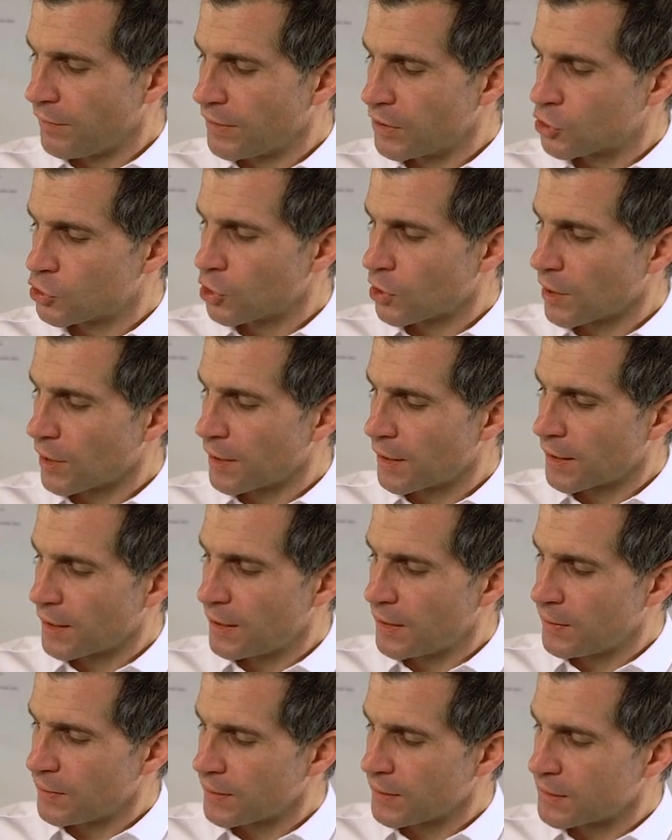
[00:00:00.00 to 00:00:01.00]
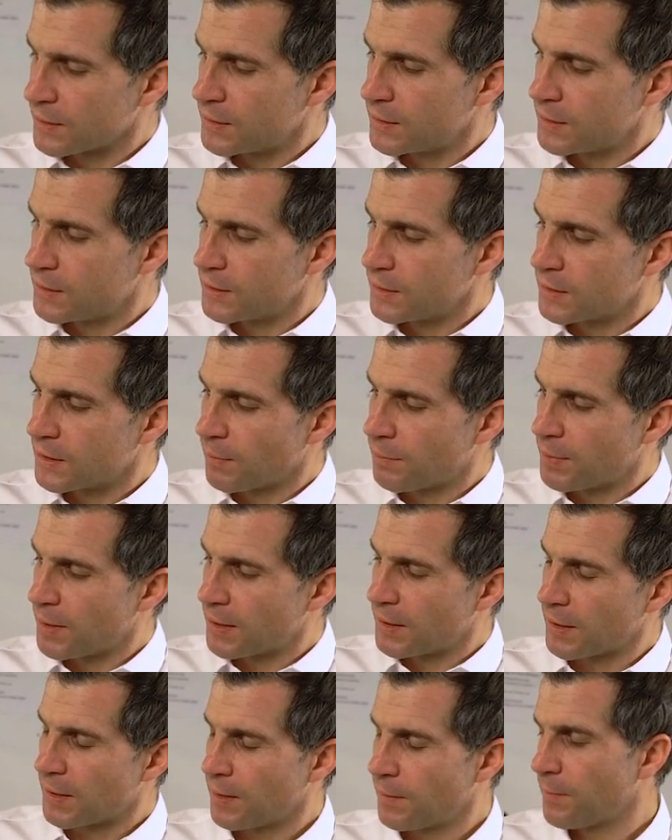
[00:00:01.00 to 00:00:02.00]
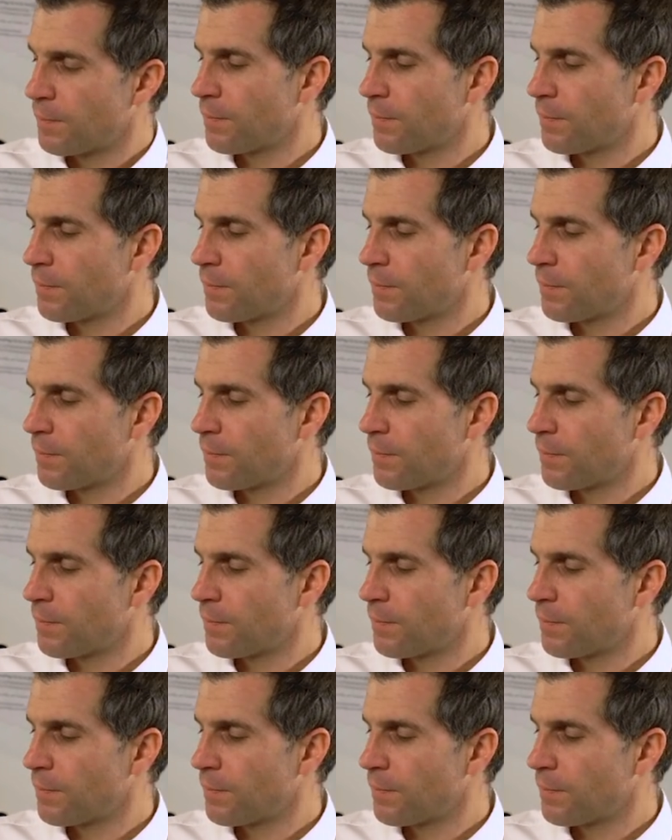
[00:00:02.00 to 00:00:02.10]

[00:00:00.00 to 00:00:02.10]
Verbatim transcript: schütteln, genau, dass diese Tablette